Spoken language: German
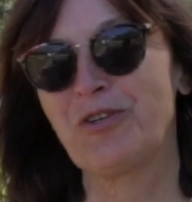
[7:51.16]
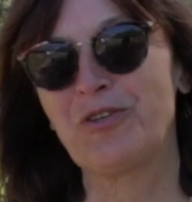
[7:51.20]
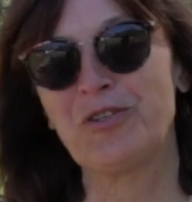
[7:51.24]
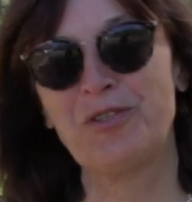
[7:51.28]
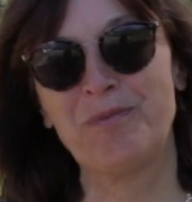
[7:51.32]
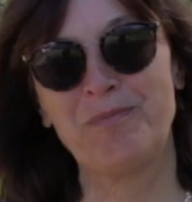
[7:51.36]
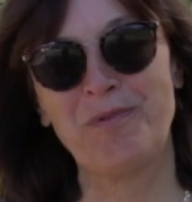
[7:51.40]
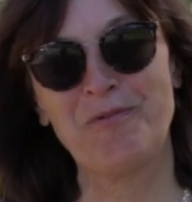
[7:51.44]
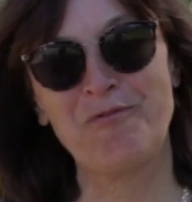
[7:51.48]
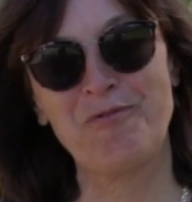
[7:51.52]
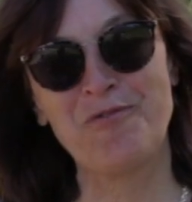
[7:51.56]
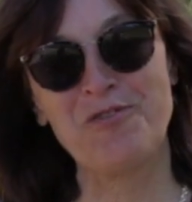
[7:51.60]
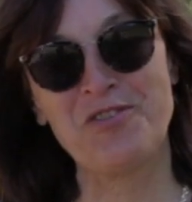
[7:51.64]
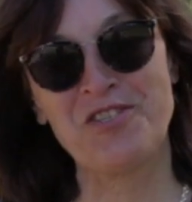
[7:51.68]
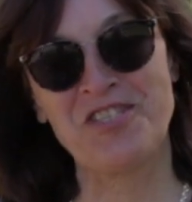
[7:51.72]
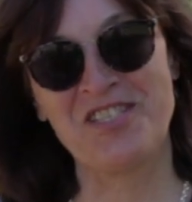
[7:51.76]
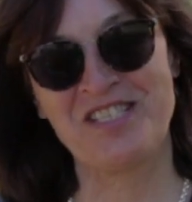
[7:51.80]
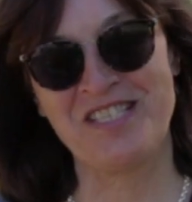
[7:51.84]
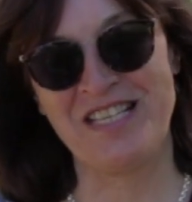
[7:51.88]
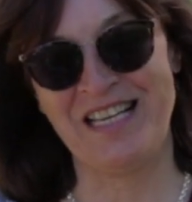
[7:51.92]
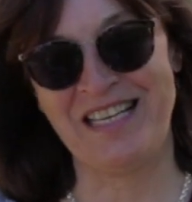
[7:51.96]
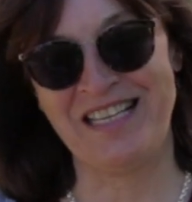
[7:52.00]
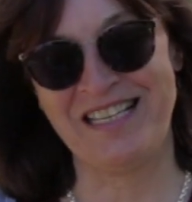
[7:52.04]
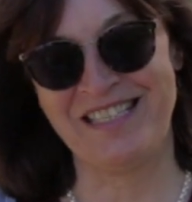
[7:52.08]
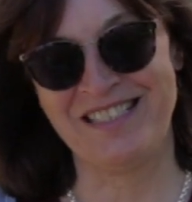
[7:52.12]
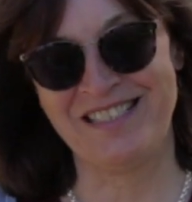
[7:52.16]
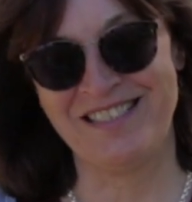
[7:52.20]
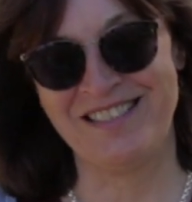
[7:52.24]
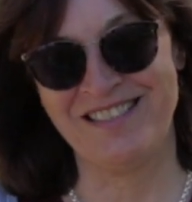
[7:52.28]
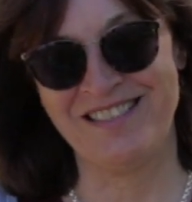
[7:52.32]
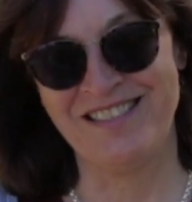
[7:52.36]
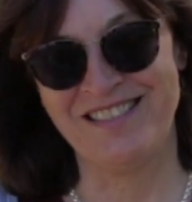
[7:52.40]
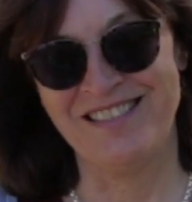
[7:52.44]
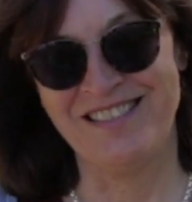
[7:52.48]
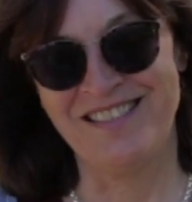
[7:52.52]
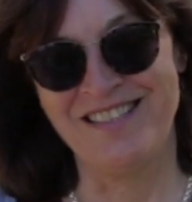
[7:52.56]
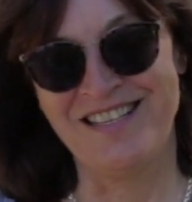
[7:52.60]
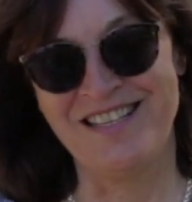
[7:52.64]
Gott bewusst seien.
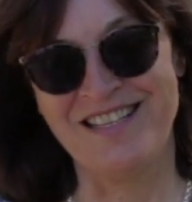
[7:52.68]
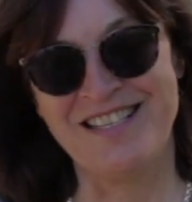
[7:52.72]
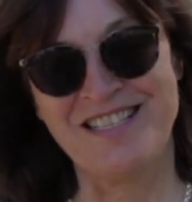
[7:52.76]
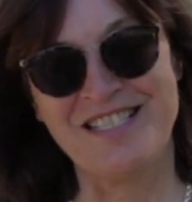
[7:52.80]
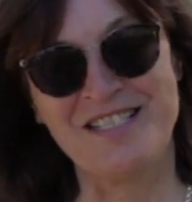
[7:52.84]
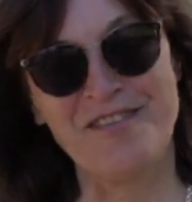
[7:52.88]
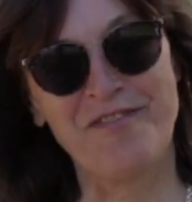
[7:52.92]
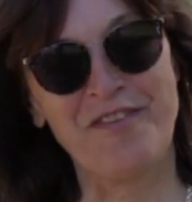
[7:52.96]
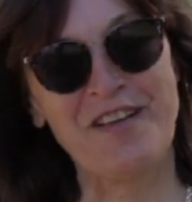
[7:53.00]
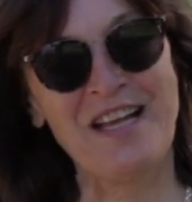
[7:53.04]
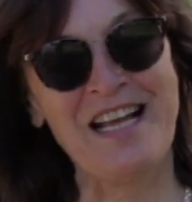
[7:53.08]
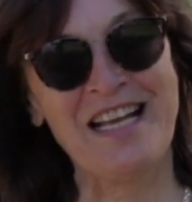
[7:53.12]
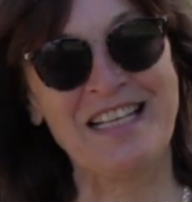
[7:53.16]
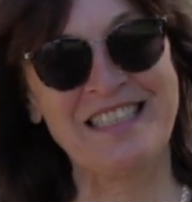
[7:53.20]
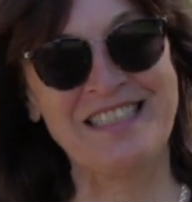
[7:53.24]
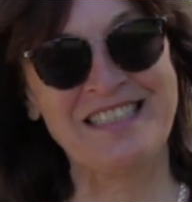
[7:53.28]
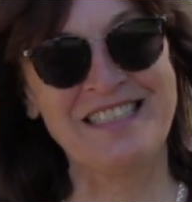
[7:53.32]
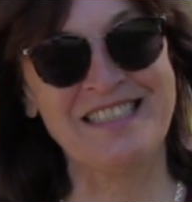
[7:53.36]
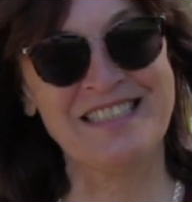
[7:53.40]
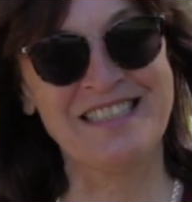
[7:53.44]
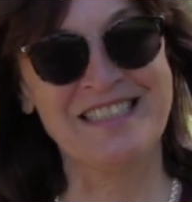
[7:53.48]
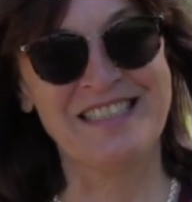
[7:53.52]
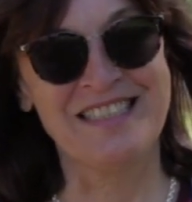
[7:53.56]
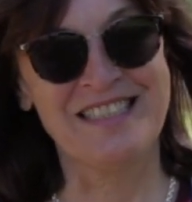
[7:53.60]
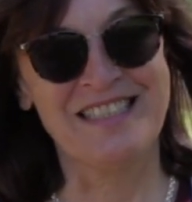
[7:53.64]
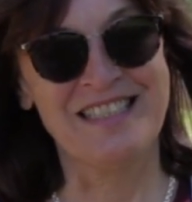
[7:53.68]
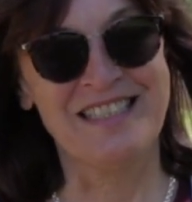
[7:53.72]
Sie fragten,